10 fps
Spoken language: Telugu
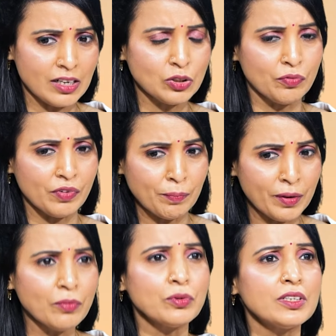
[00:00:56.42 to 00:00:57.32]
వాళ్ళతో
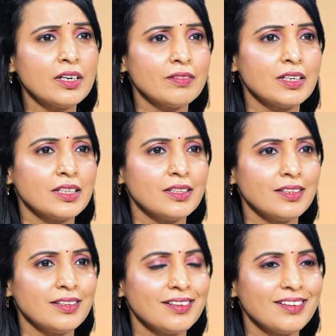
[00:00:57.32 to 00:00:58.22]
వెంబడి ఉండడం
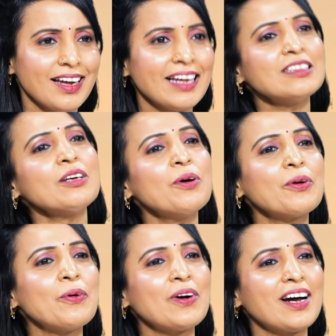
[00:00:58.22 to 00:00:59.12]
అనేది ఎంతవరకు